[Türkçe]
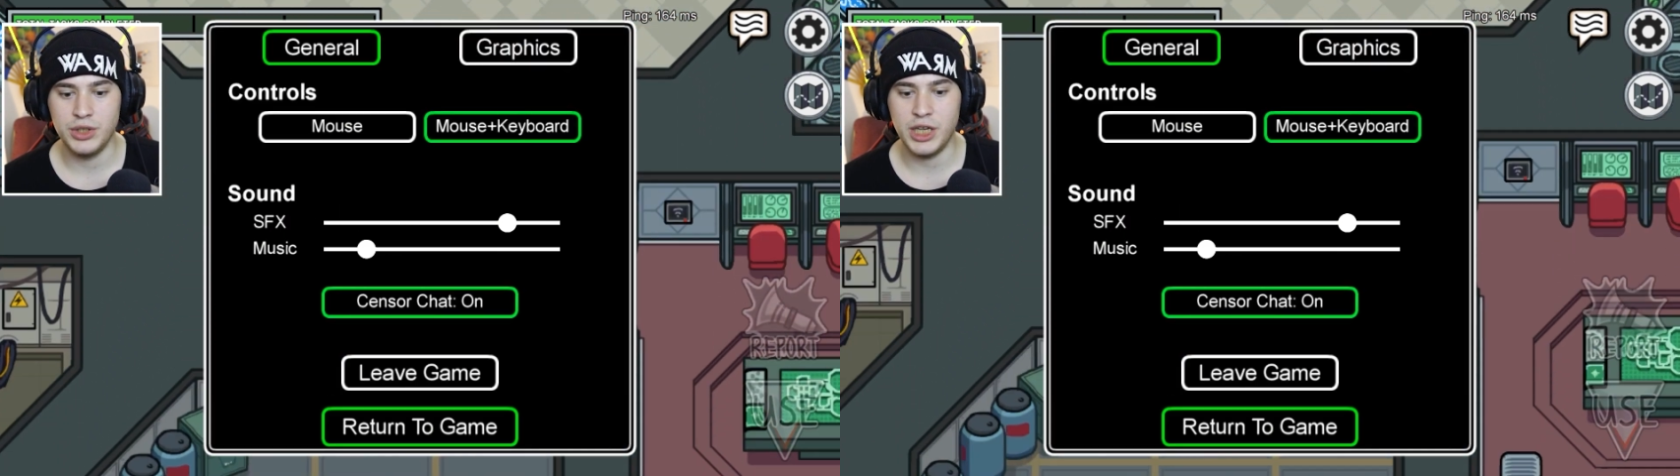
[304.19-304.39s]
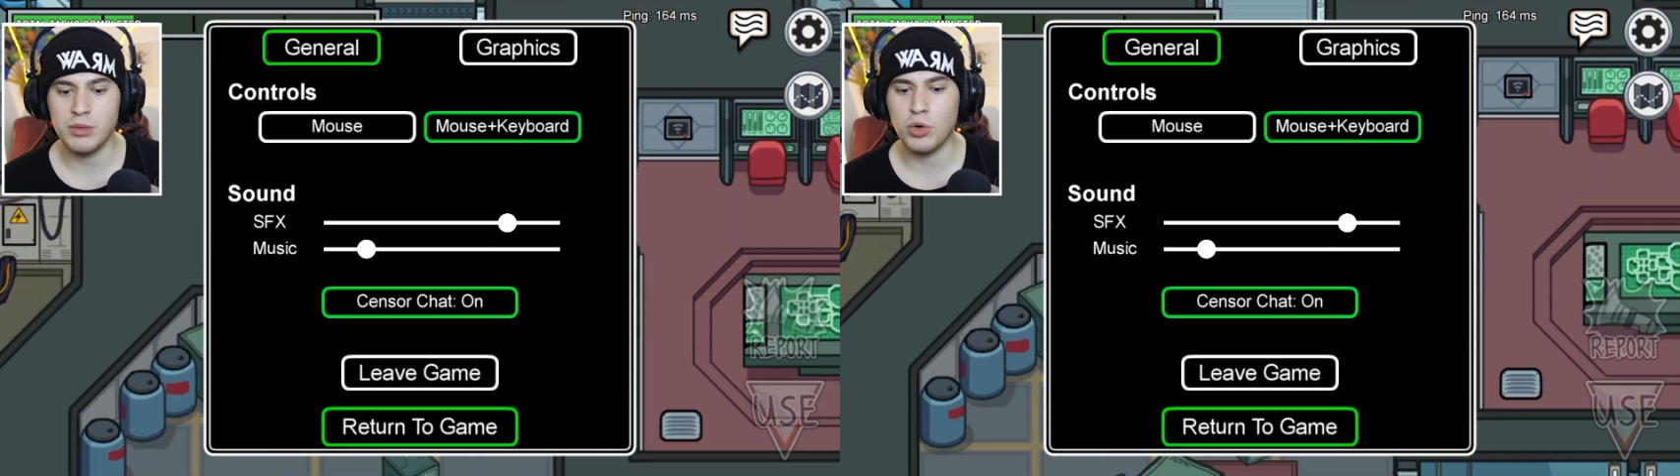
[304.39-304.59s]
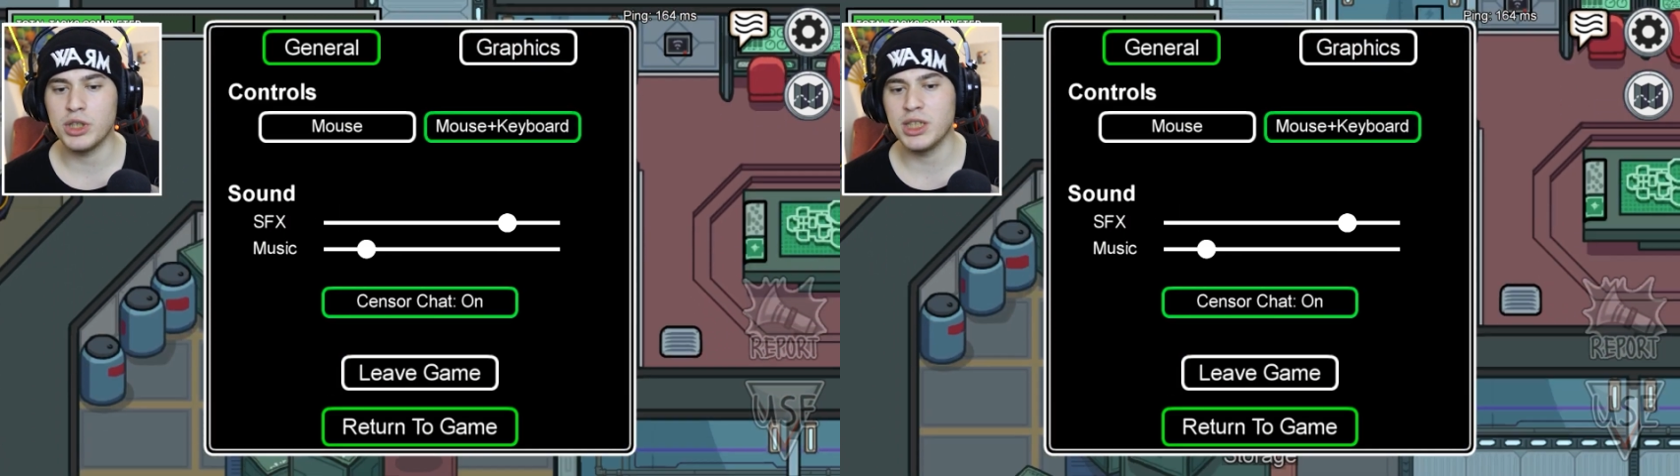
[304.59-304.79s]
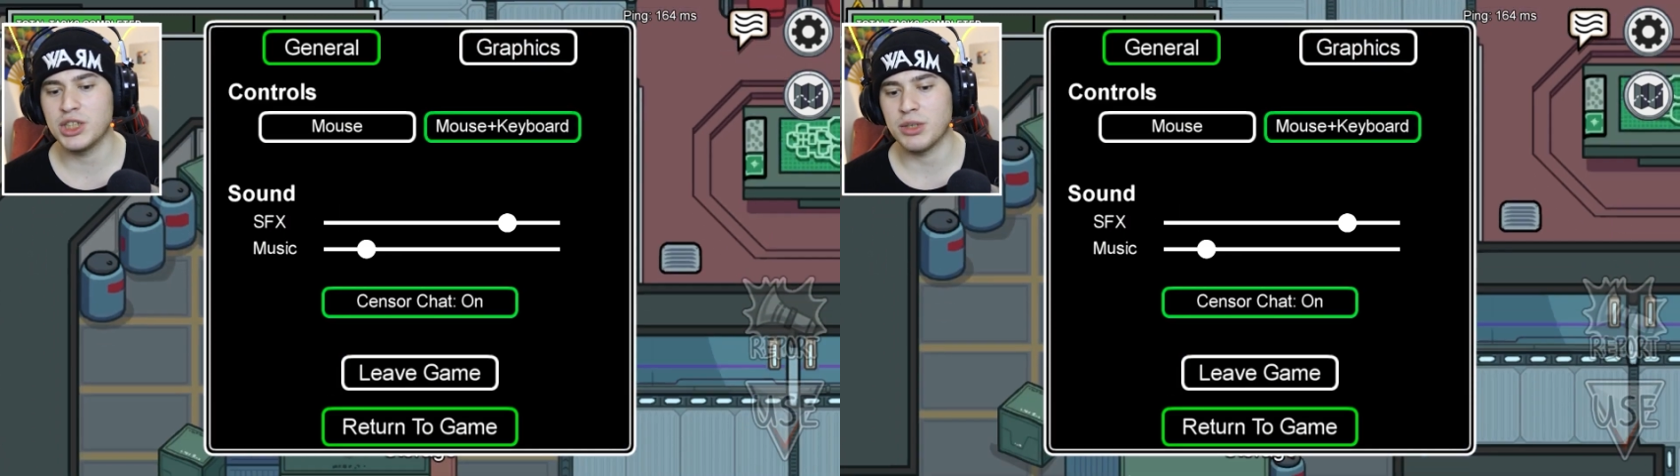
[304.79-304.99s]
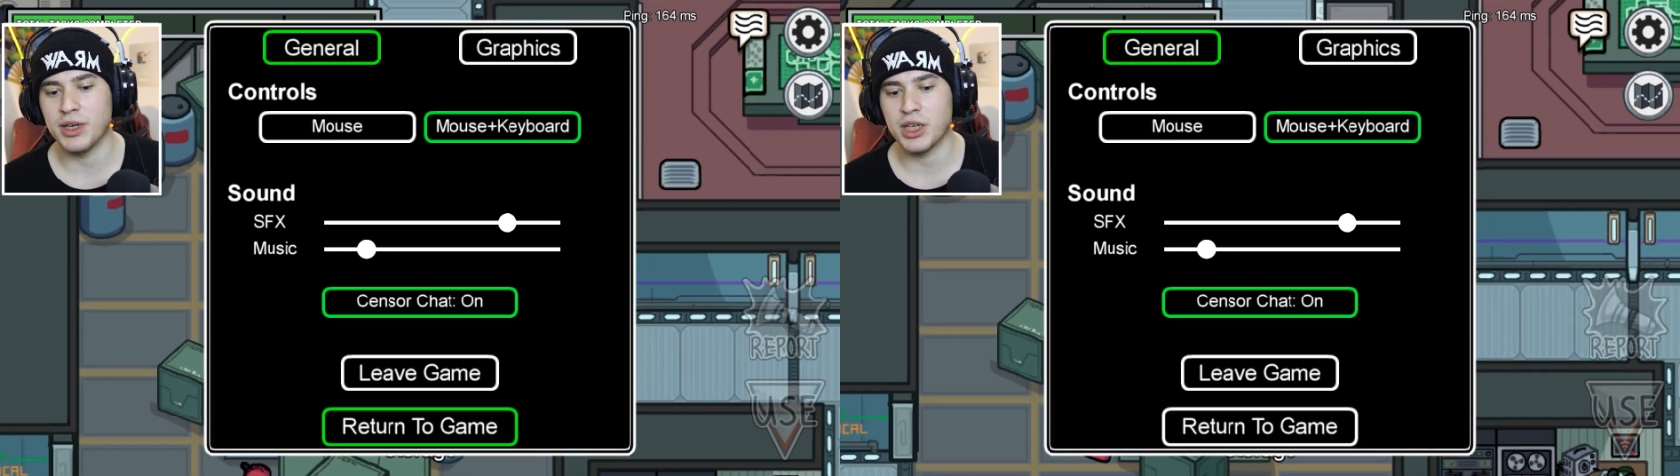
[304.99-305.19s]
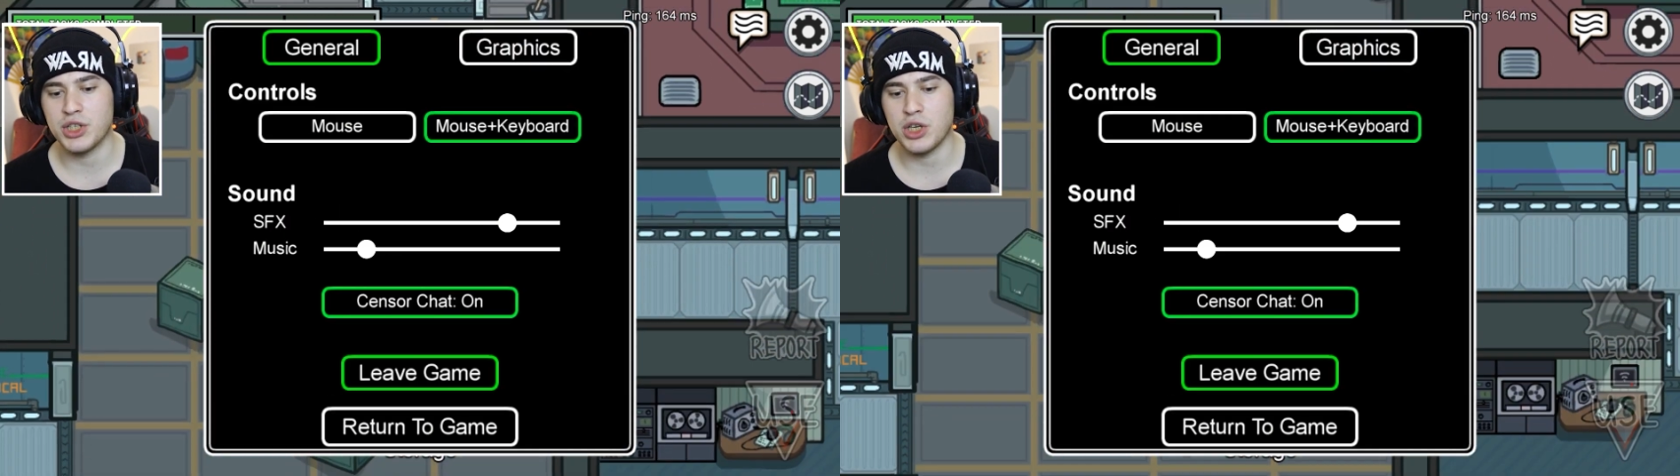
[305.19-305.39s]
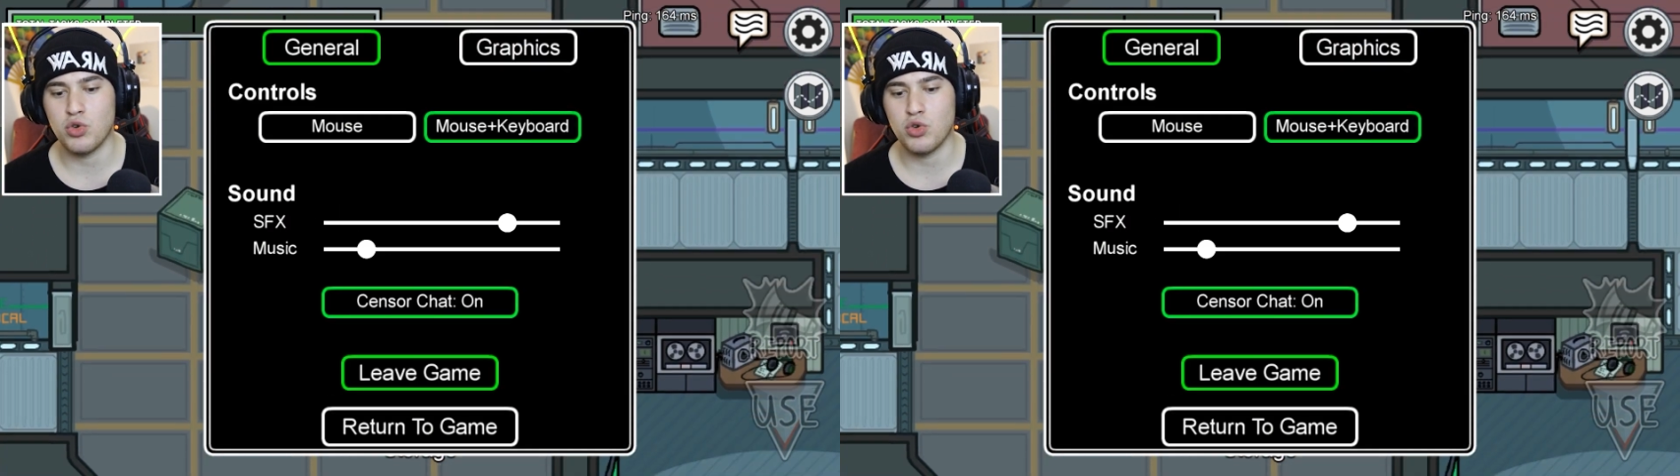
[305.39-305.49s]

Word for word: Yeni bu odaya gireceğim arkadaşlar.